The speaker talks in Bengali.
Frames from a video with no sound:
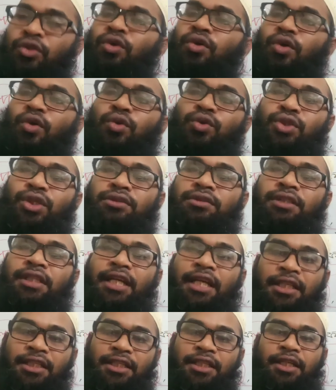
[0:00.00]
কোনো কৌশল
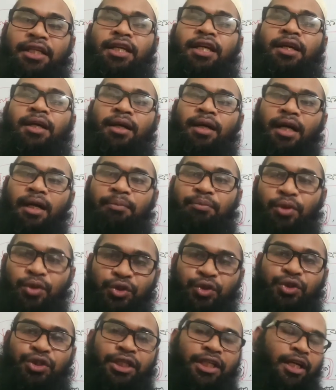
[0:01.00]
দিয়েই কি
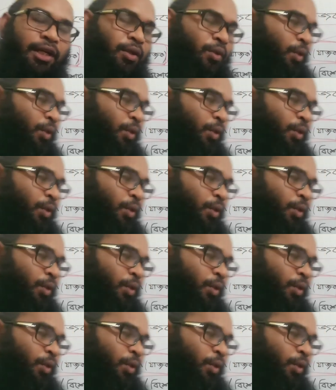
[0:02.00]
পশু শিকার